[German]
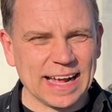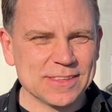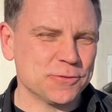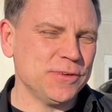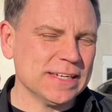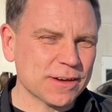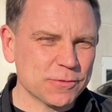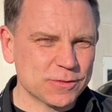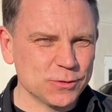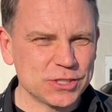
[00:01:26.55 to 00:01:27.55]
Also vielen Dank
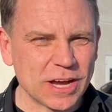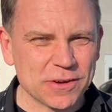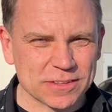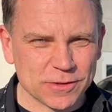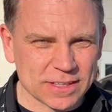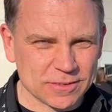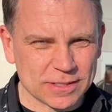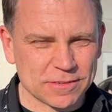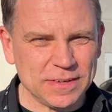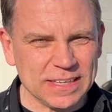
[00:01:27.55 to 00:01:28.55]
fürs Zuschauen. Das wird jetzt noch
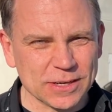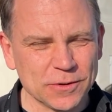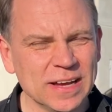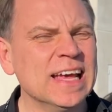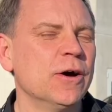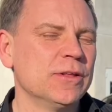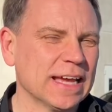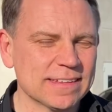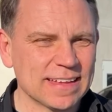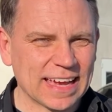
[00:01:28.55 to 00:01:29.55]
das Video und dann
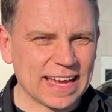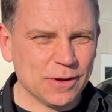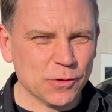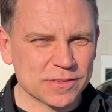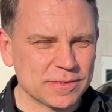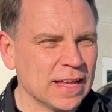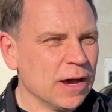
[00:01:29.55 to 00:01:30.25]
geht es nachher los.